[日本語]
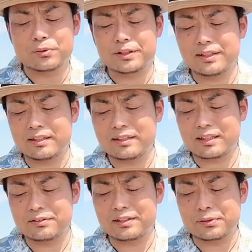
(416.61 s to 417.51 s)
に何らか
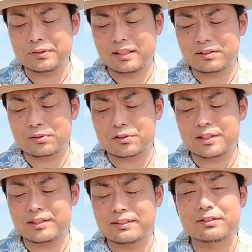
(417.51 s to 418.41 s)
の影響があるとの
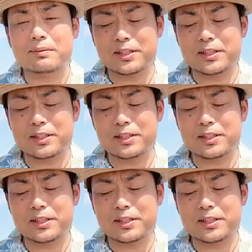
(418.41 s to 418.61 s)
診断を受け